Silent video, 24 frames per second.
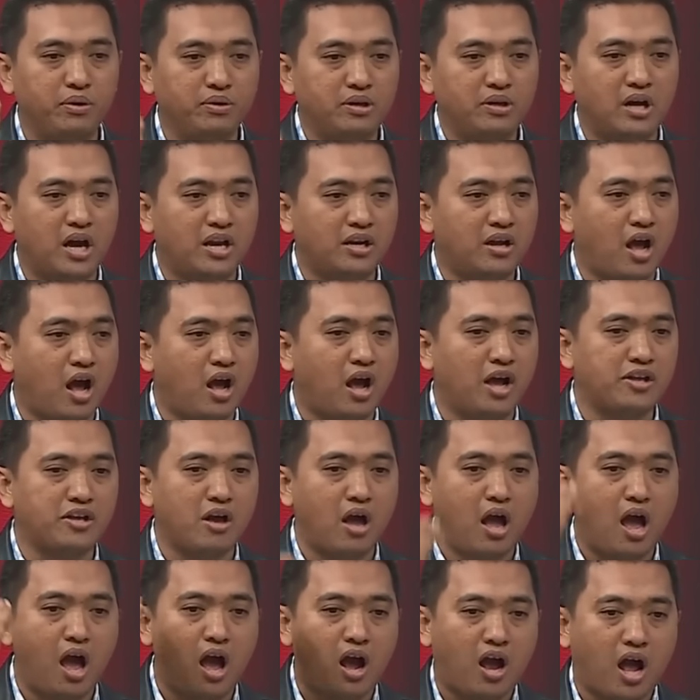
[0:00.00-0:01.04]
dengan gagahnya
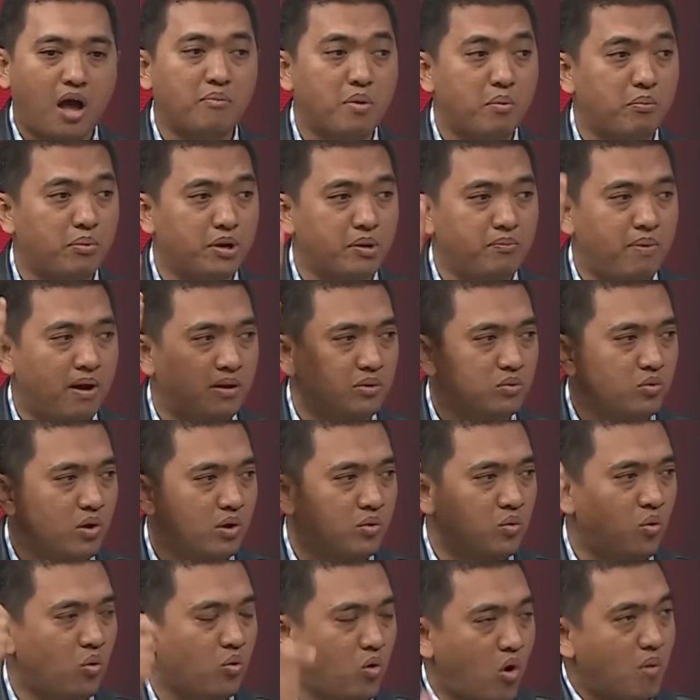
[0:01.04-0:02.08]
akan memberi bantuan
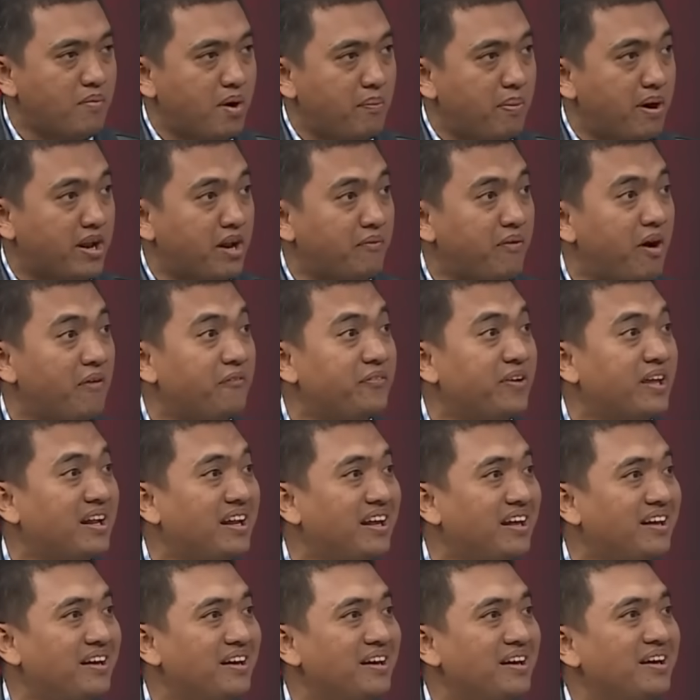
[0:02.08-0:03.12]
hukum kepada Pak
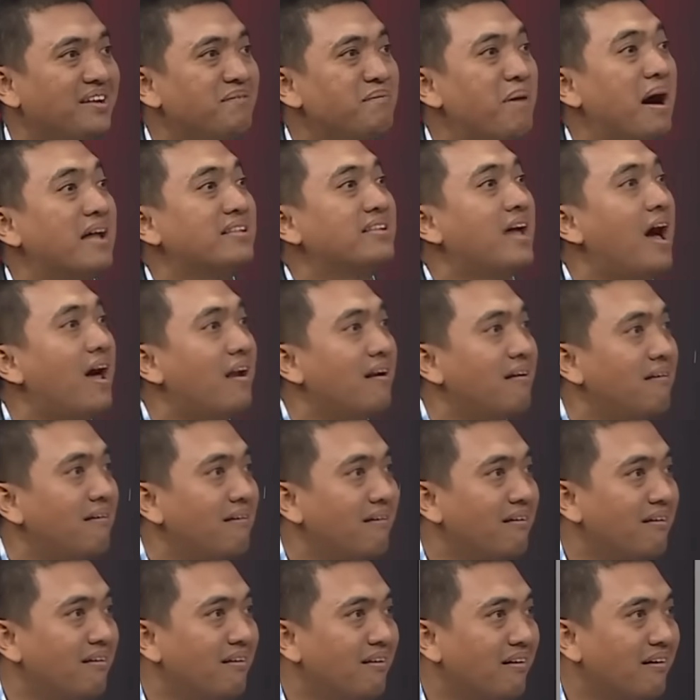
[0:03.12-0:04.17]
Firly batal.
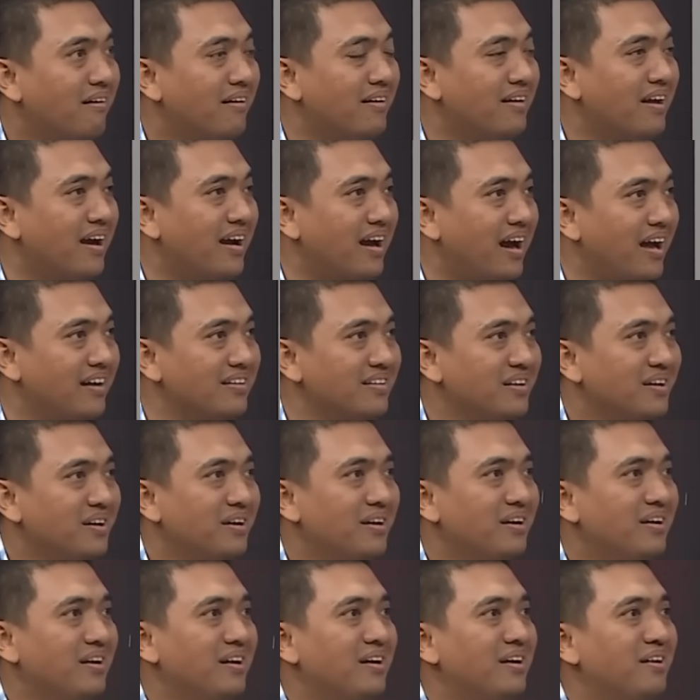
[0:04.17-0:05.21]
Ya kan? Pada
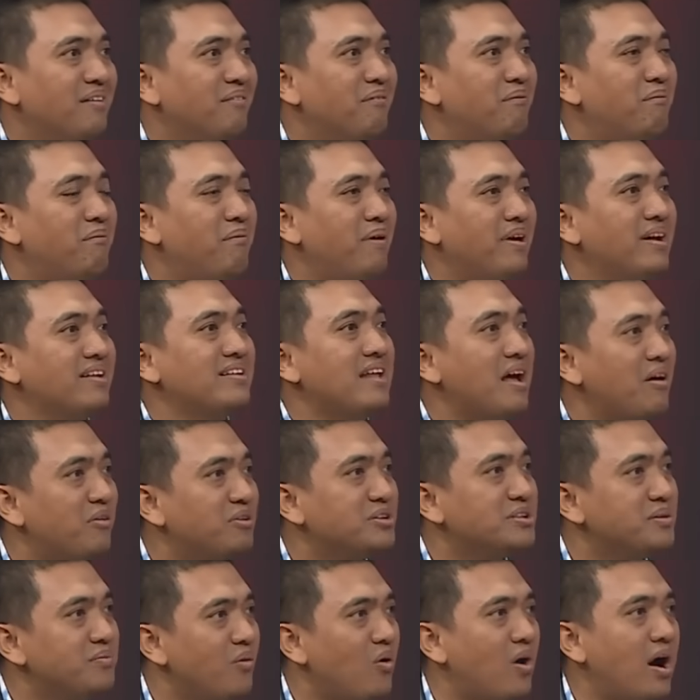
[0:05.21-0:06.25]
takut semua ya. Pada
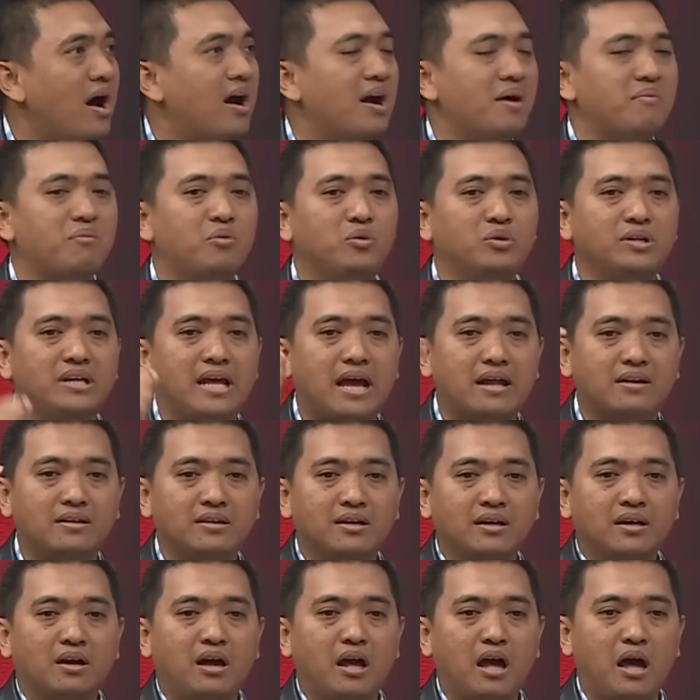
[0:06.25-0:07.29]
takut semua. Ya. Kemudian
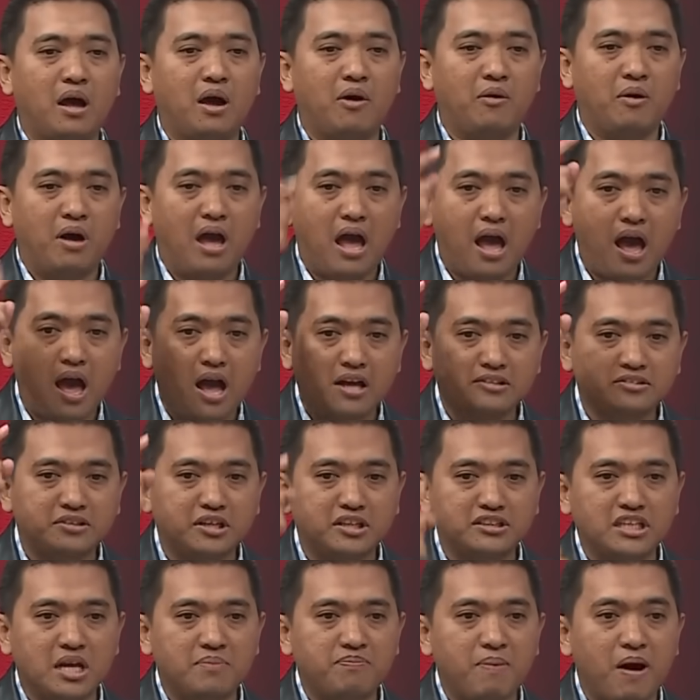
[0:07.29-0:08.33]
ya. uh,
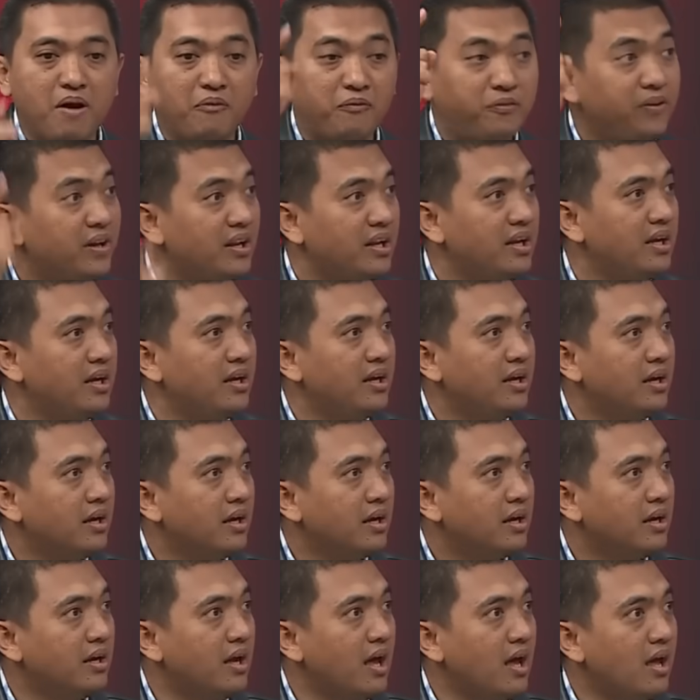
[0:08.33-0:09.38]
aksesnya Pak Firly
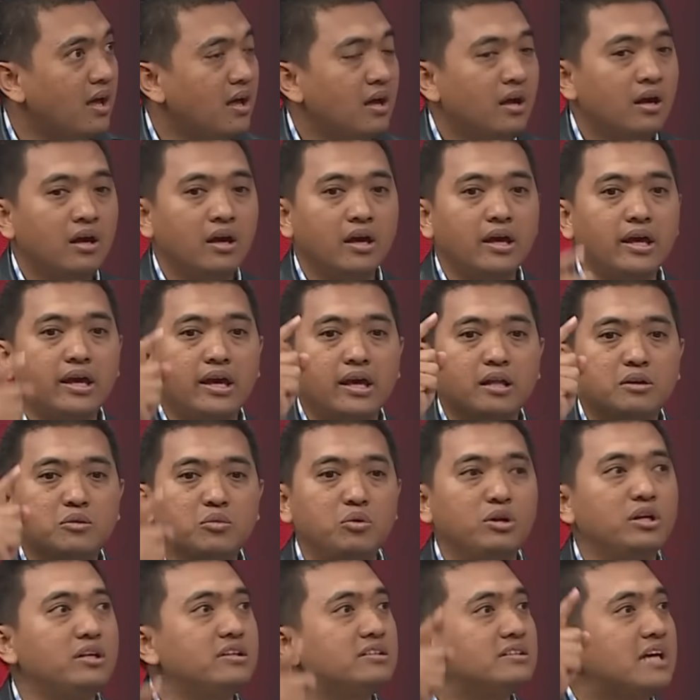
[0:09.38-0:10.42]
ya itu
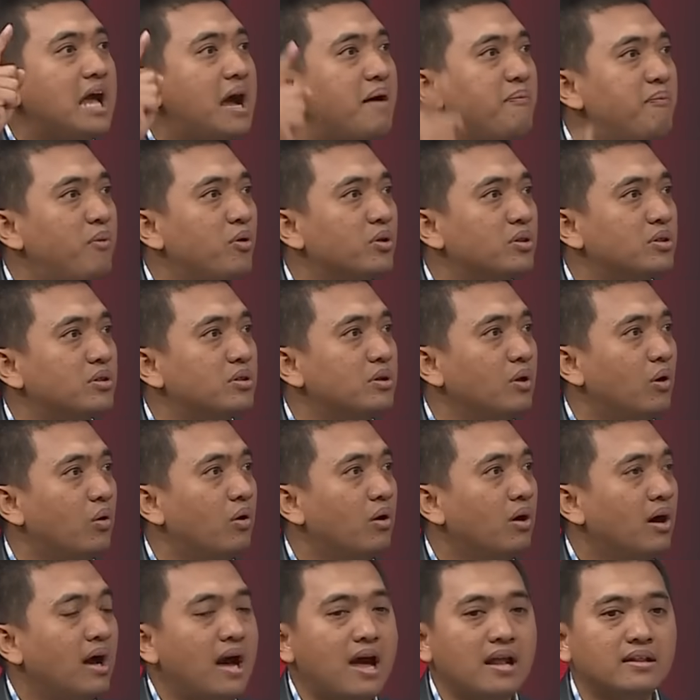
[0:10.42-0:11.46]
dicabut
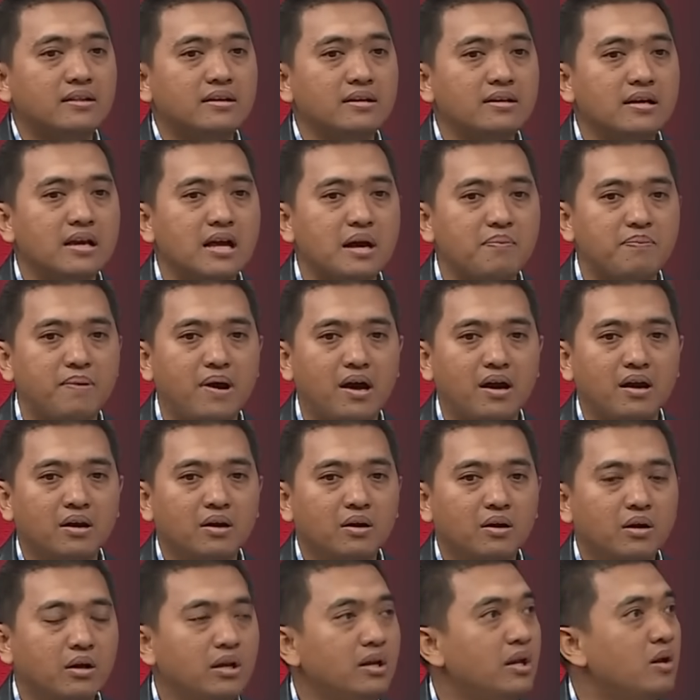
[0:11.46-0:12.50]
tuh. Artinya
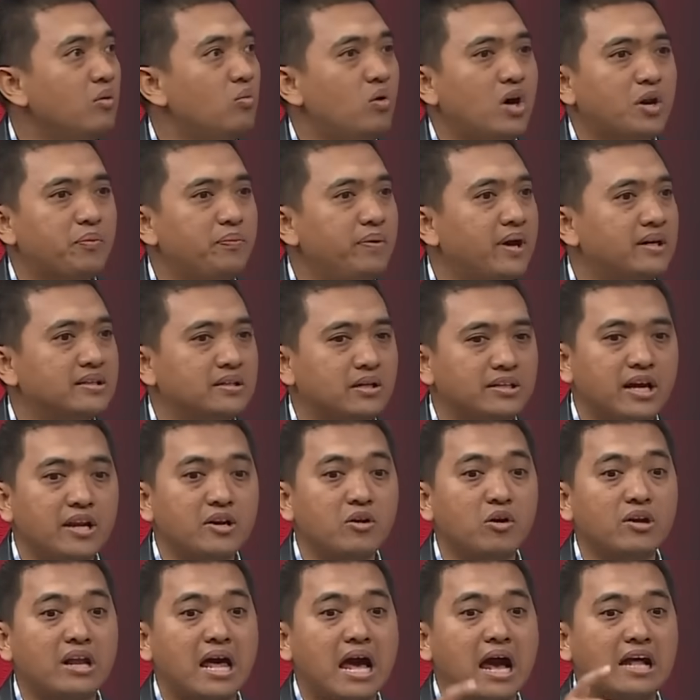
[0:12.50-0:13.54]
apa? Ini luar biasa. Dia
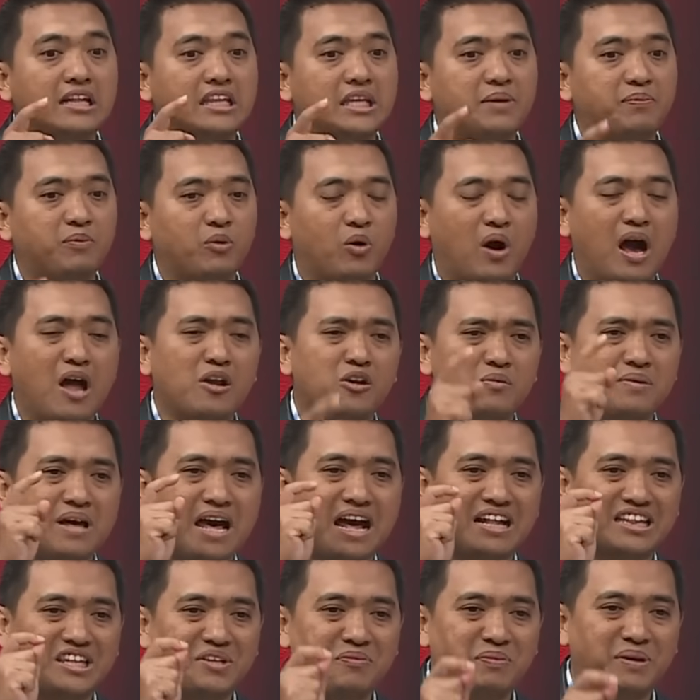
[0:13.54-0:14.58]
non aktif loh. Ah, non
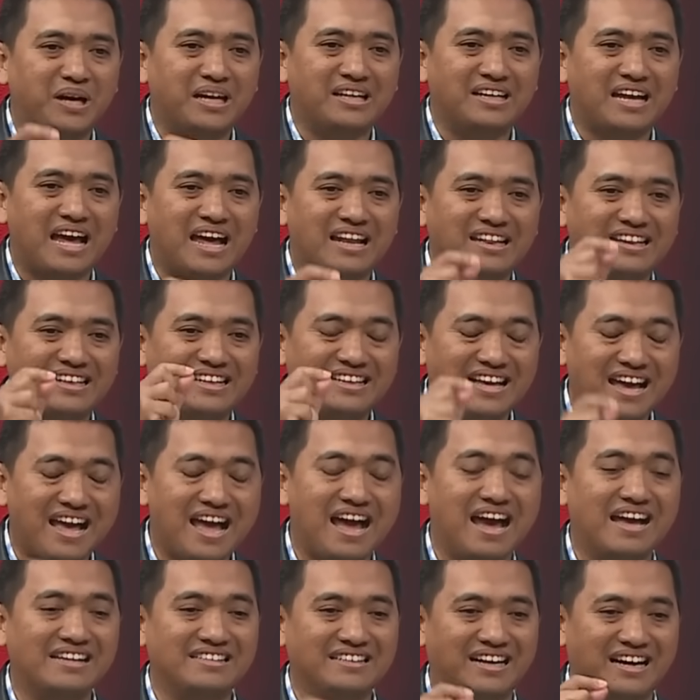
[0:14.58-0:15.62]
aktif kan artinya
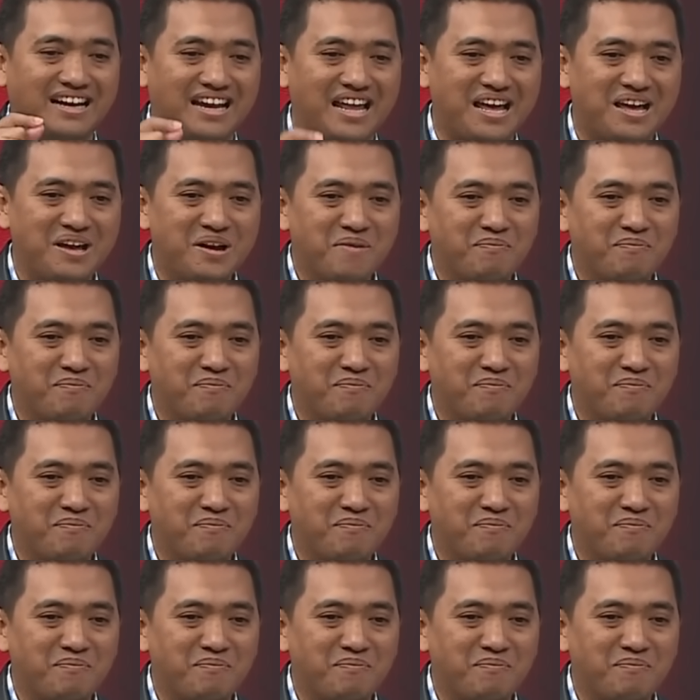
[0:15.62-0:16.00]
hanyalah